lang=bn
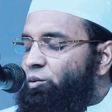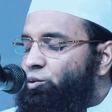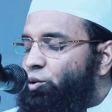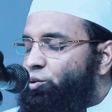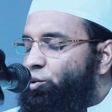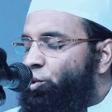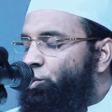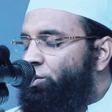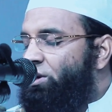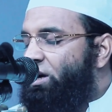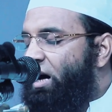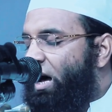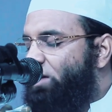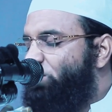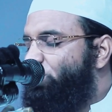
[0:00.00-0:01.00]
তো কোন
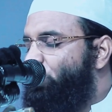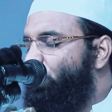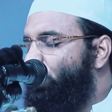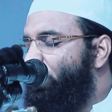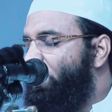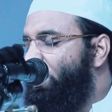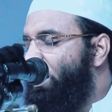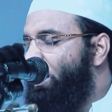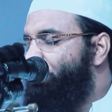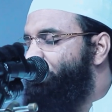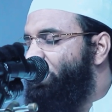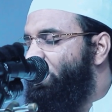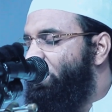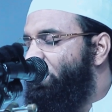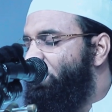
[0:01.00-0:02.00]
কাজ করলে
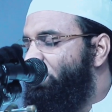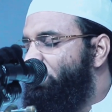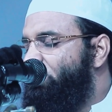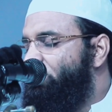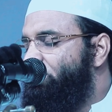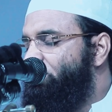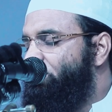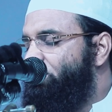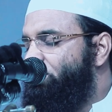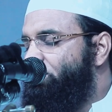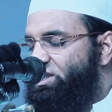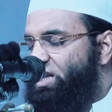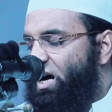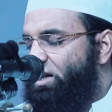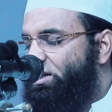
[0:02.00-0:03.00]
আপনি
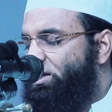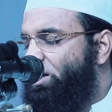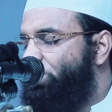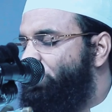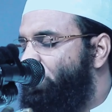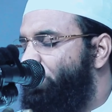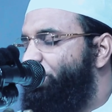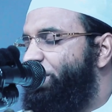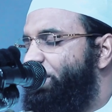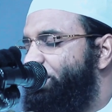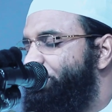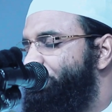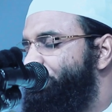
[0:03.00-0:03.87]
সাকসেস হবেন